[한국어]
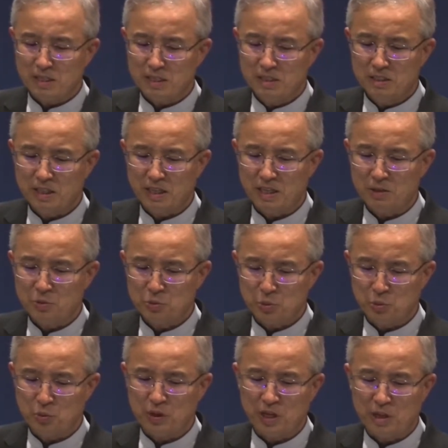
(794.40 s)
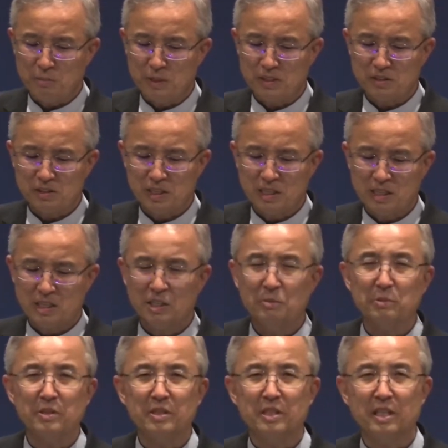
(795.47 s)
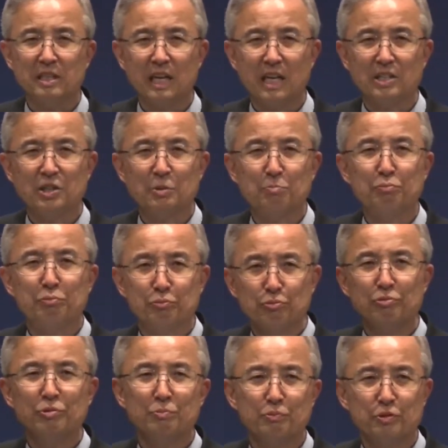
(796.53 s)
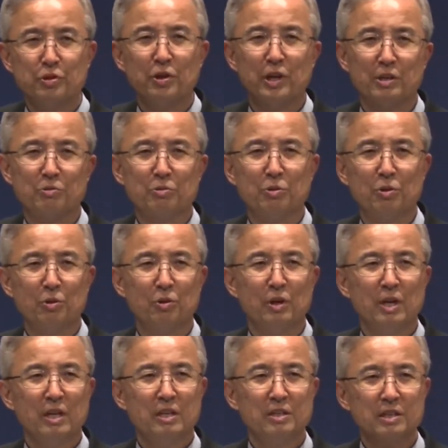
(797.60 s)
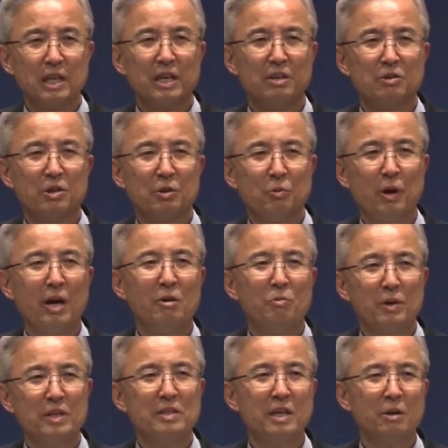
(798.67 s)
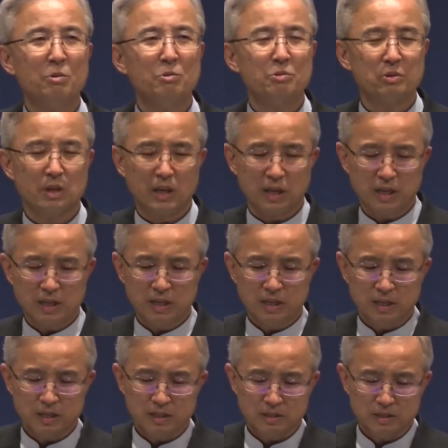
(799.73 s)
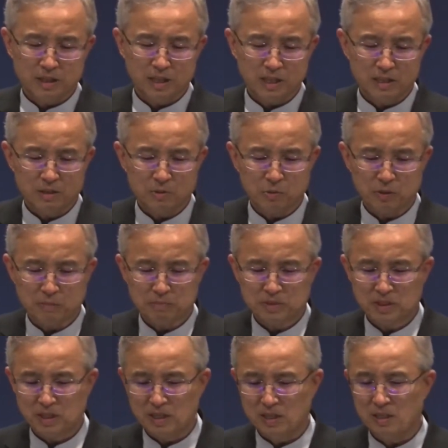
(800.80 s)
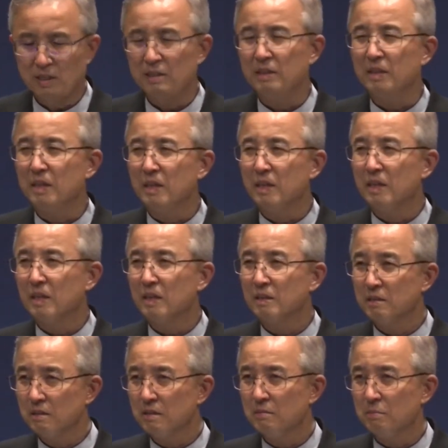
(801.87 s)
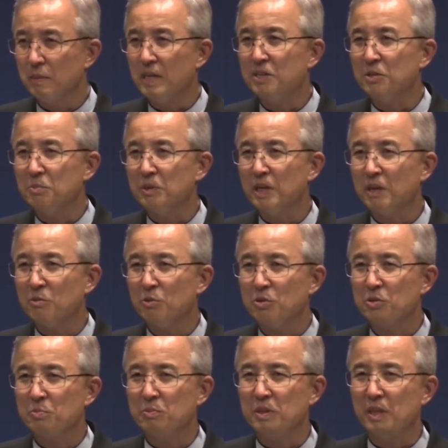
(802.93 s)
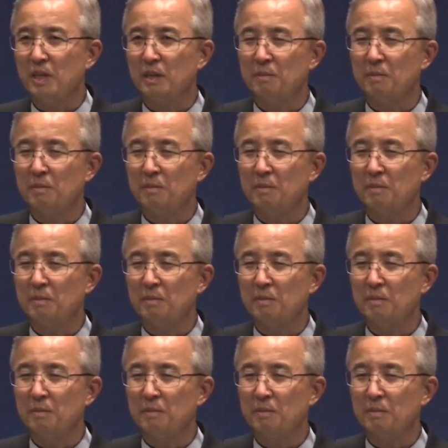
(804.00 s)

그대 속에 임했던 하나님 은사에 다시 불을 붙여가지고 그 사역이 활활 타오르게 그렇게 하려고 합니다. 그런 말씀을 하고 있습니다.